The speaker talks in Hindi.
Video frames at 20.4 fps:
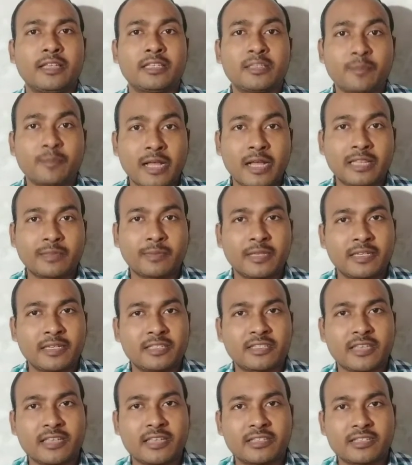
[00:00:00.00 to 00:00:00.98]
इस बात पे
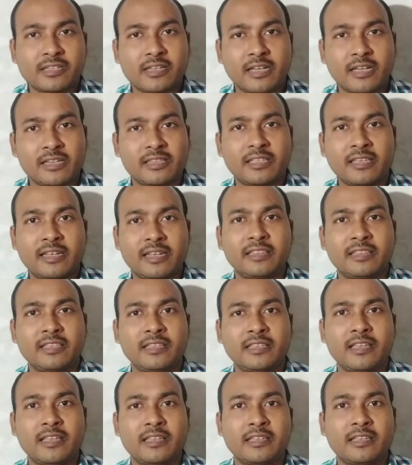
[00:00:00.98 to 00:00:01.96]
रिसर्च करती
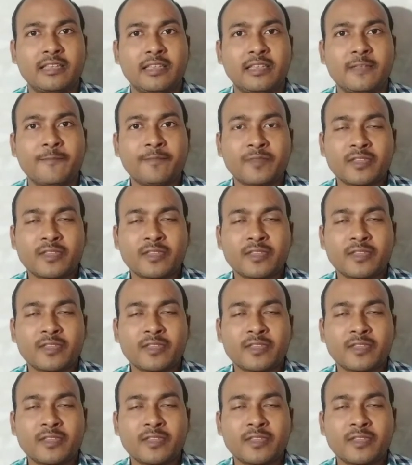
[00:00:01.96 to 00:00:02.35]
रहती हैं कि